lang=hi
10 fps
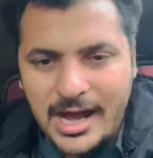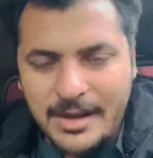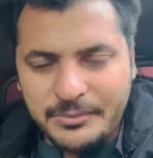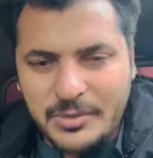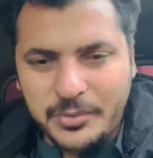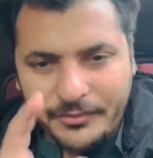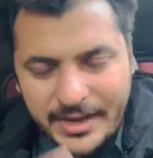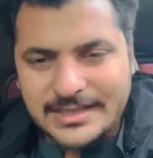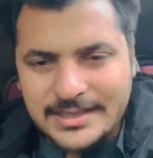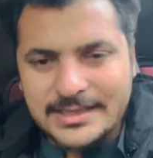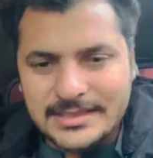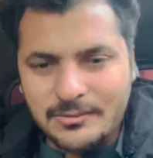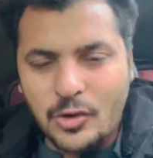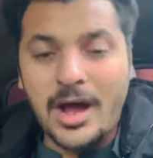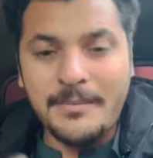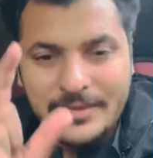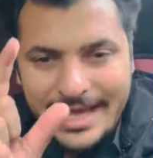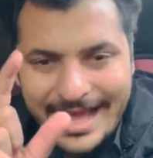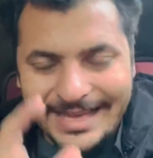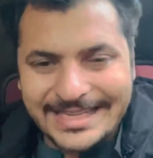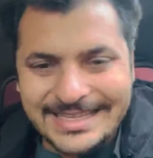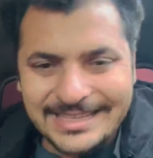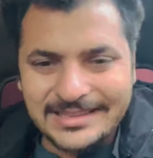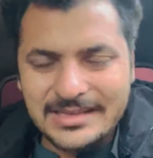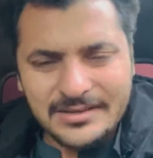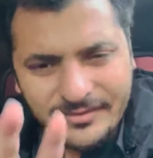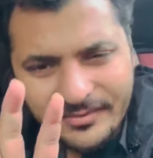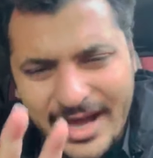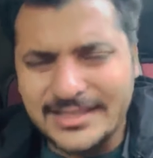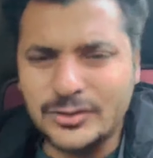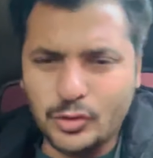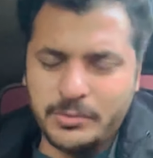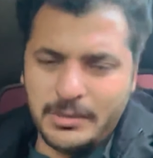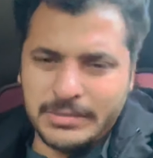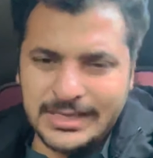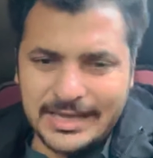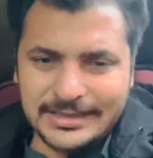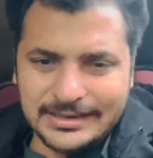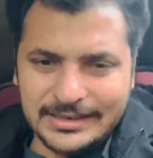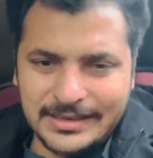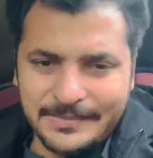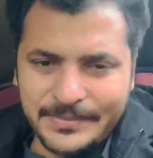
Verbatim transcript: आपकी प्रोफेशनलिज्म और आपकी अहलियत वाज तौर पर बता देती है